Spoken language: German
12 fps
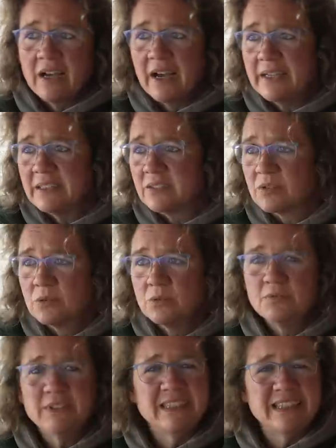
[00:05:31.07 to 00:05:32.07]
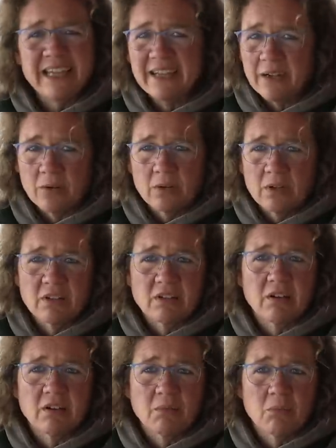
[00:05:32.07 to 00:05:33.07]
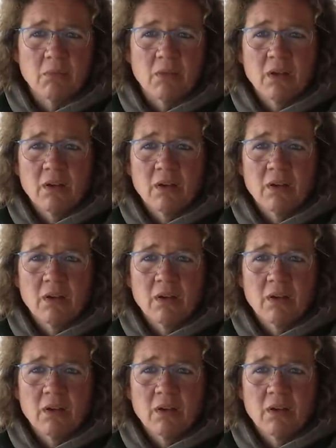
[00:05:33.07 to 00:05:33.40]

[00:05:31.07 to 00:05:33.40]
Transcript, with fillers: Eigentlich so gut wie jeder Hund ähm,